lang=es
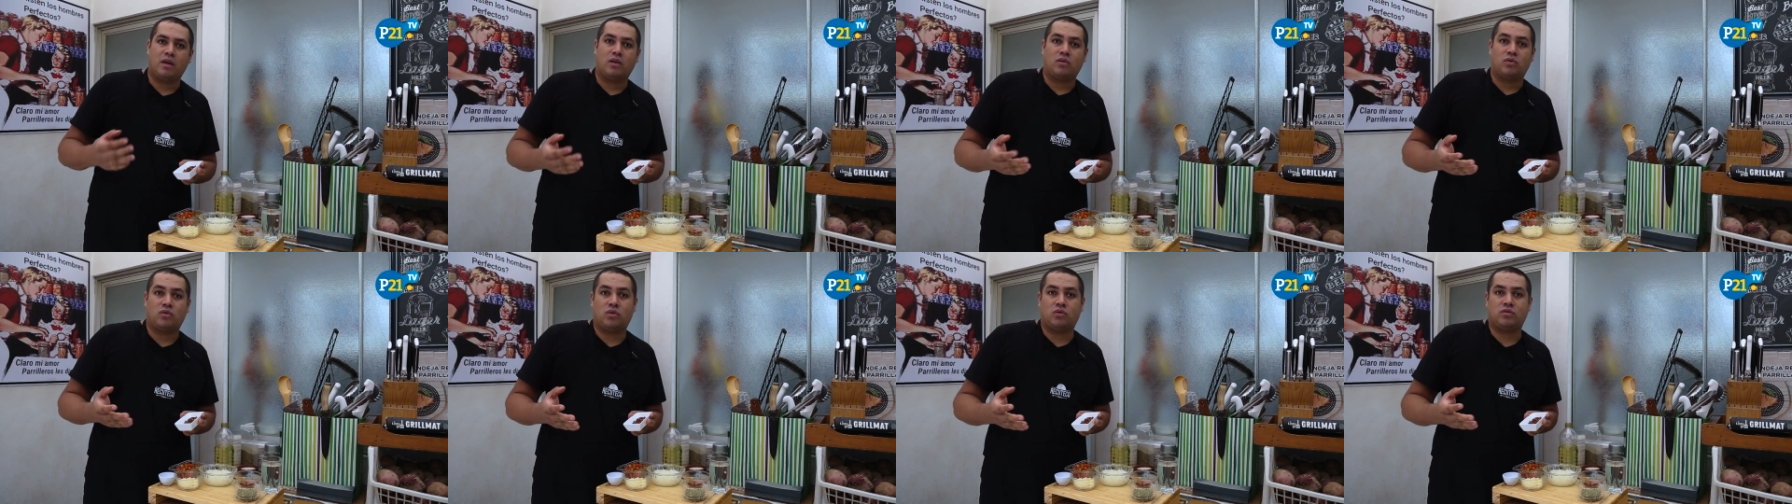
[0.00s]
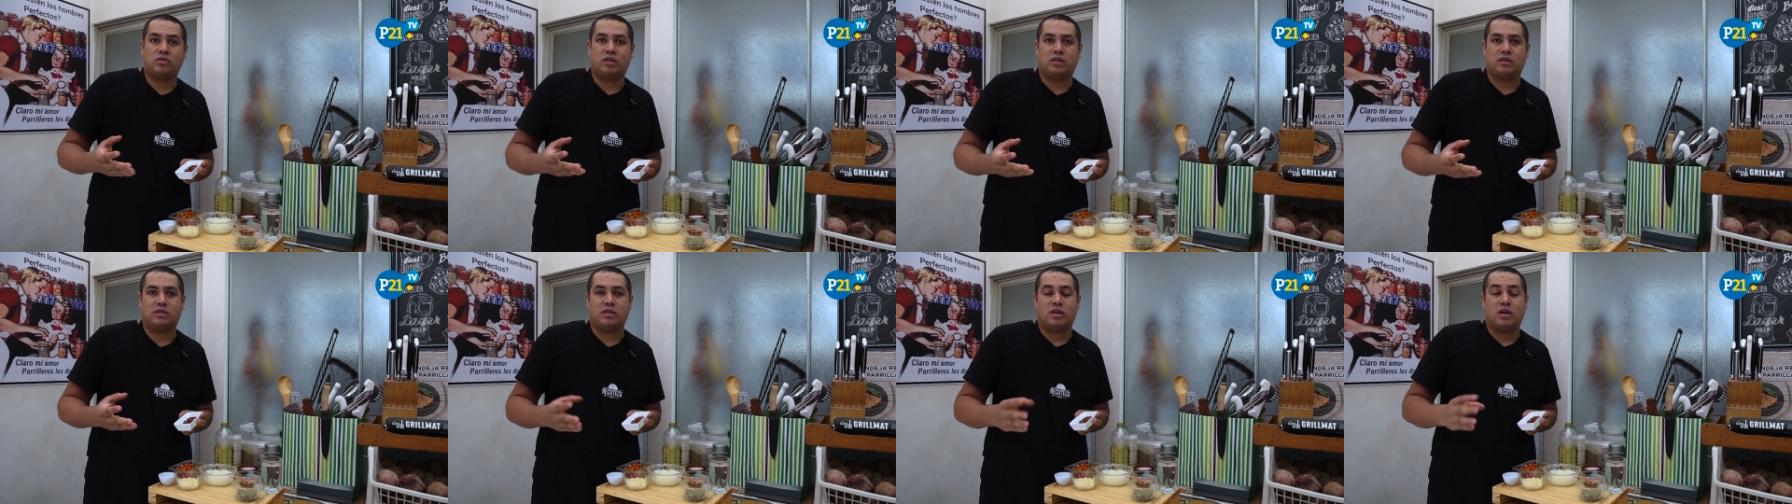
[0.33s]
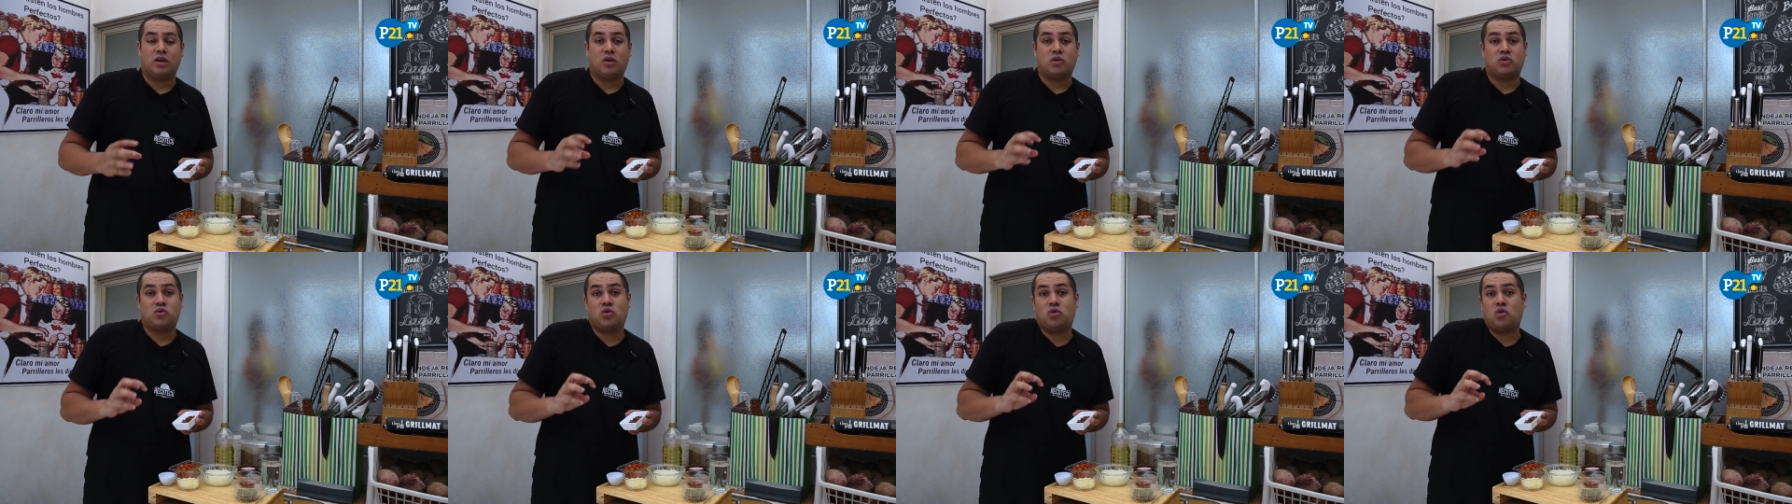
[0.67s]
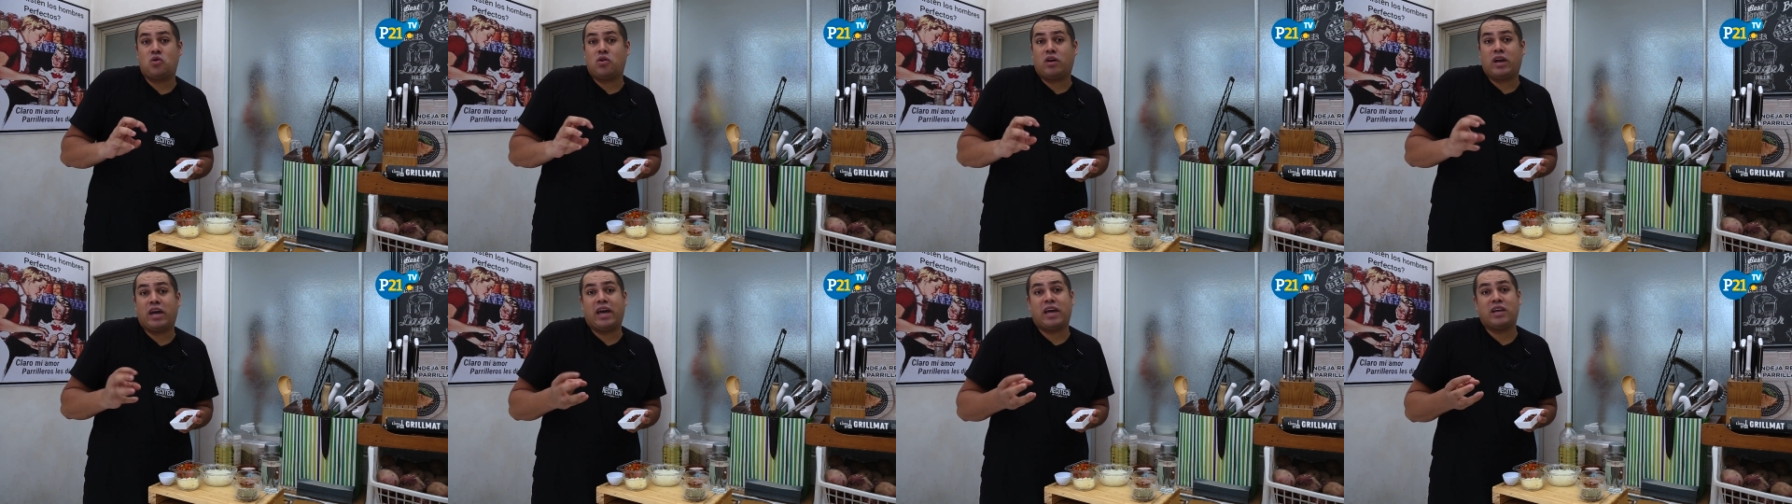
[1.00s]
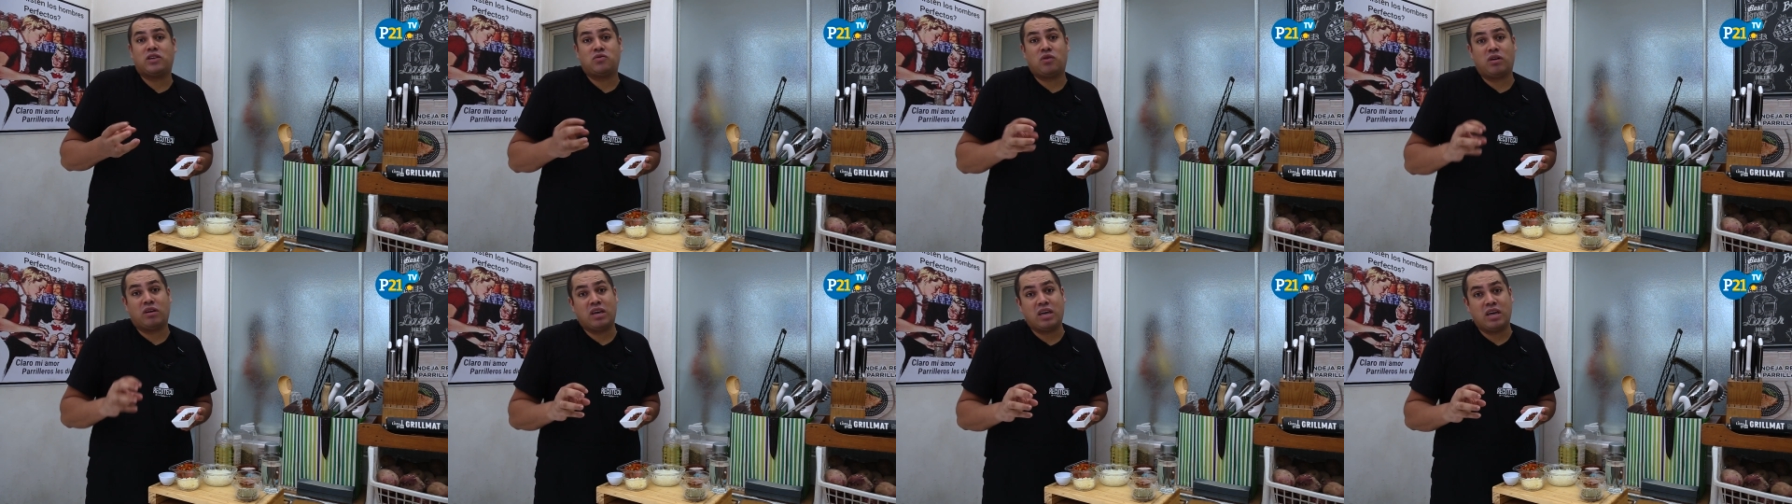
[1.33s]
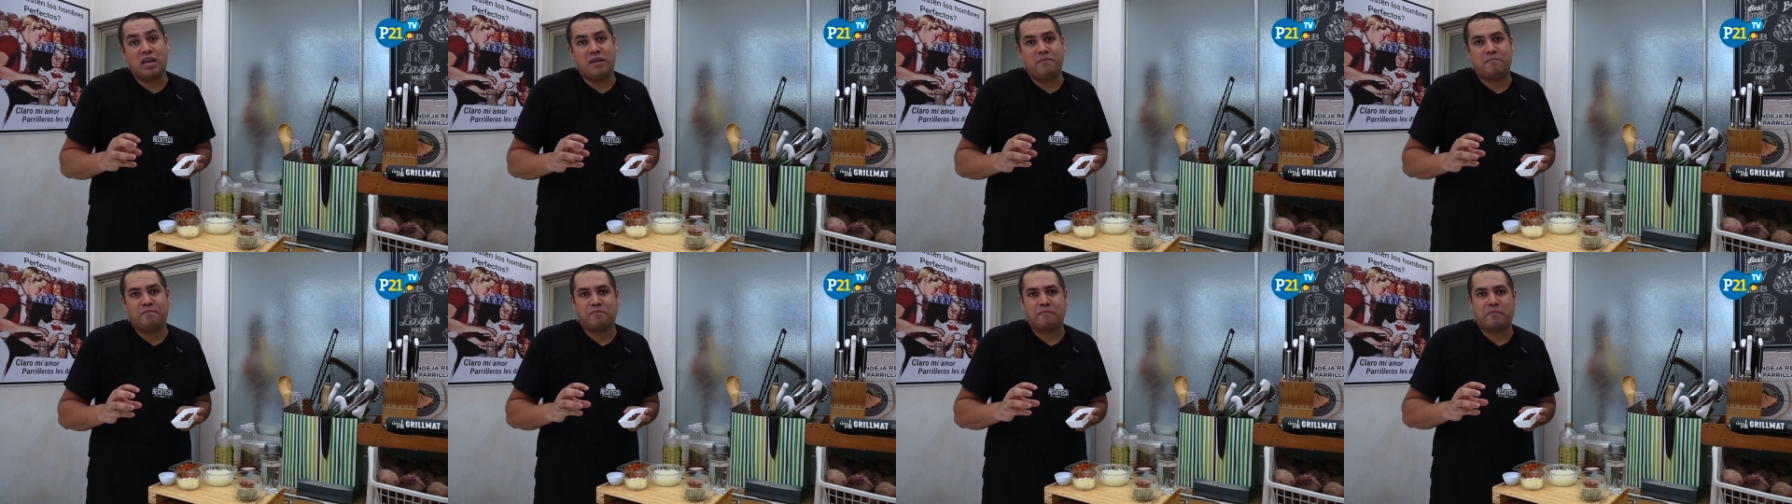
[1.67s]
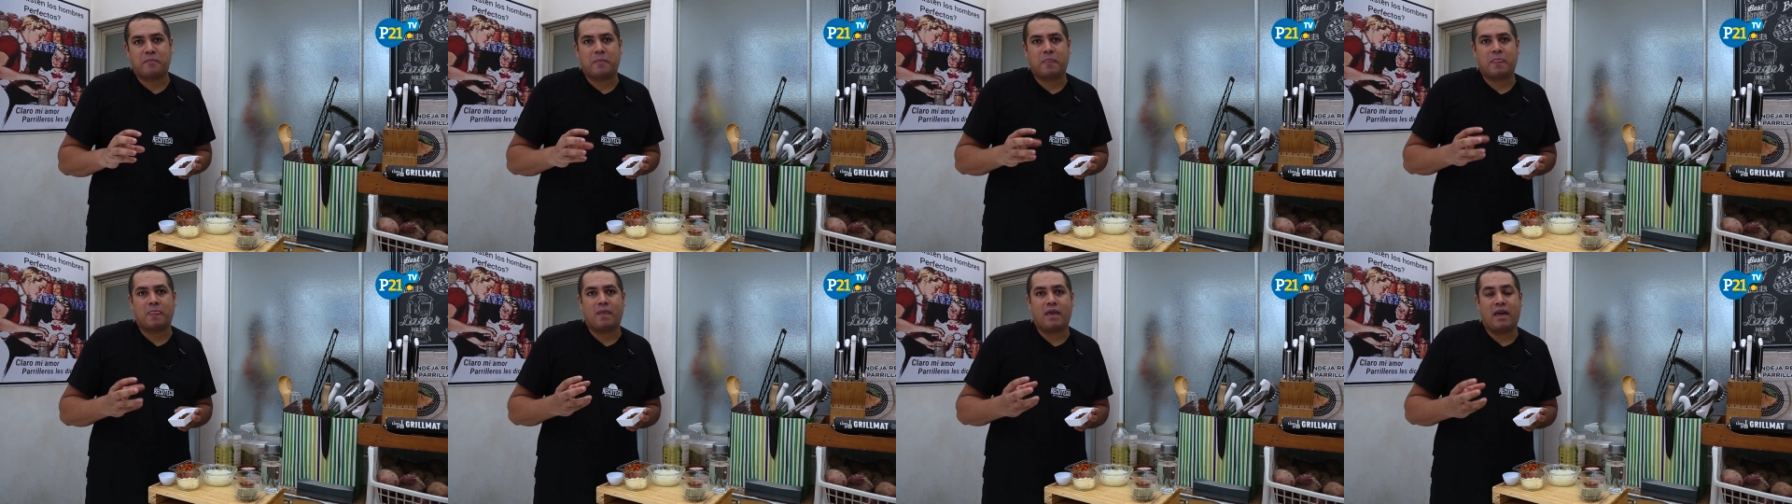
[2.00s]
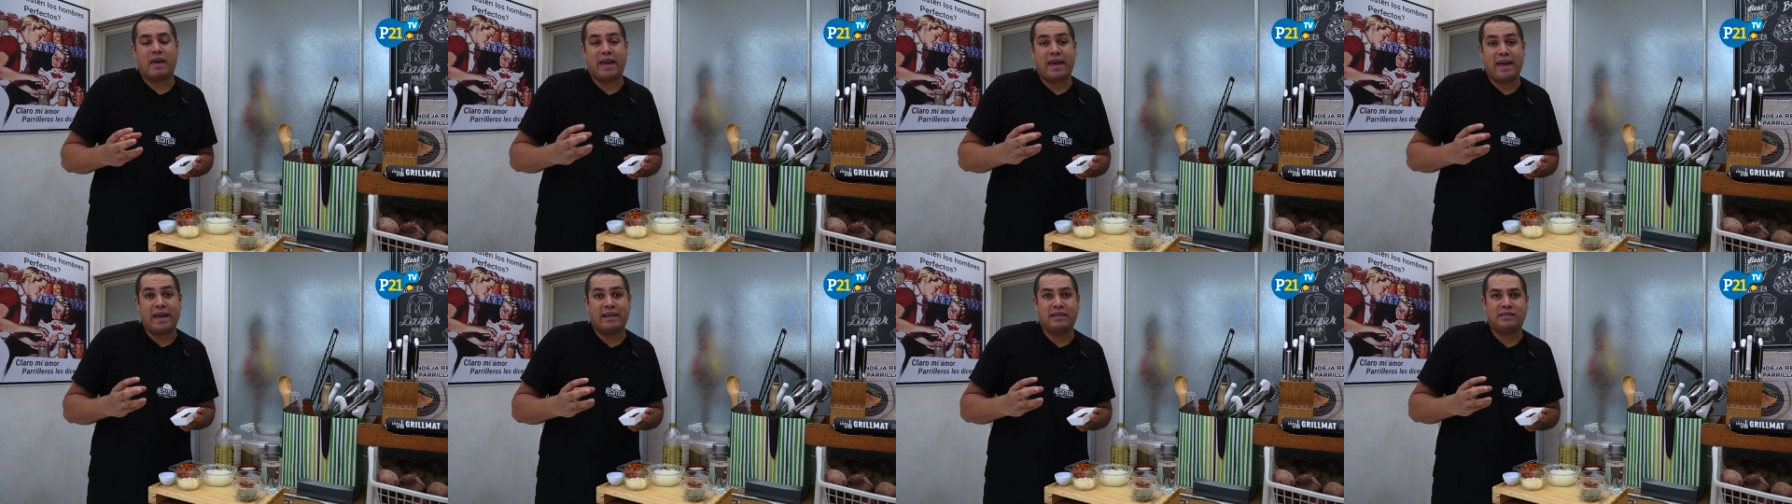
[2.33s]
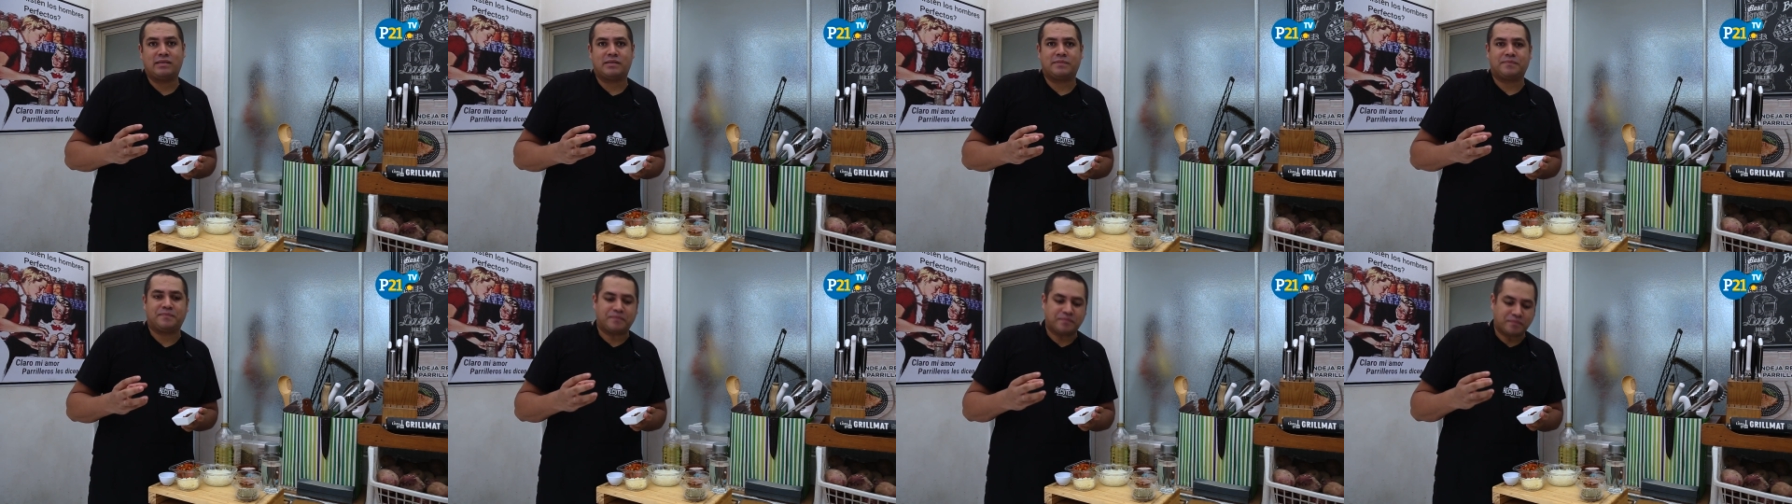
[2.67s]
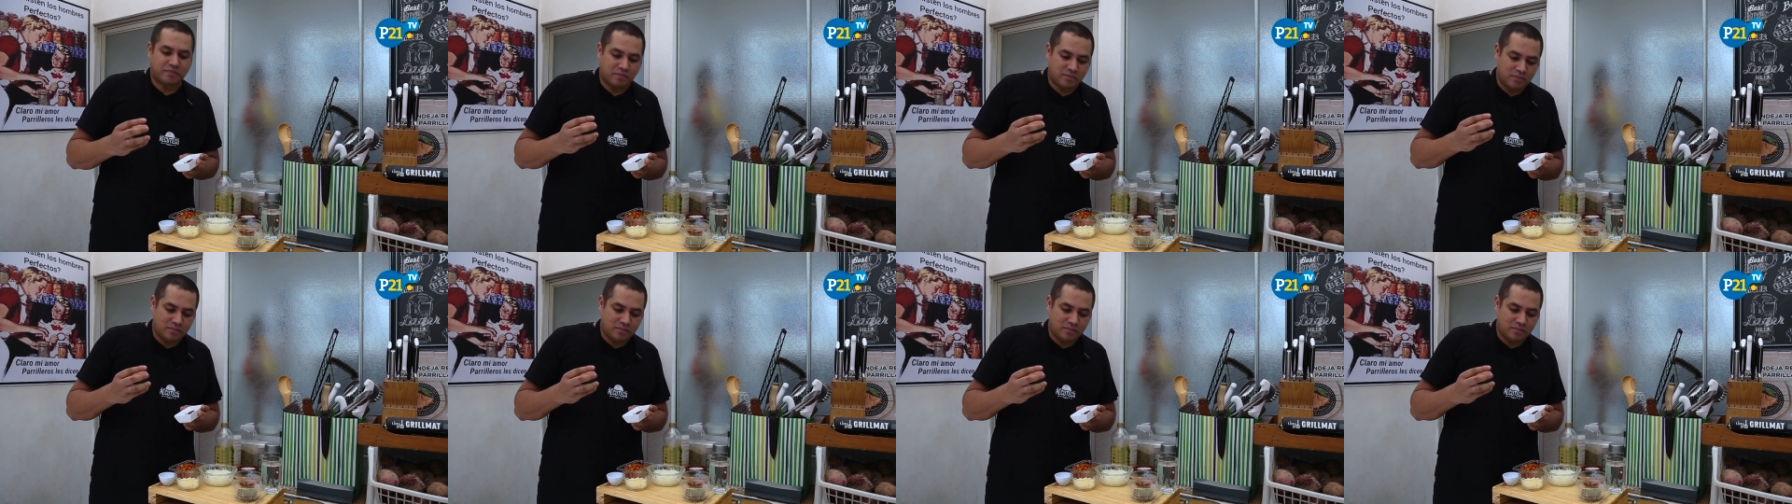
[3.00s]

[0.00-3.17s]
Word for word: Entonces, yo lo que he hecho aquí es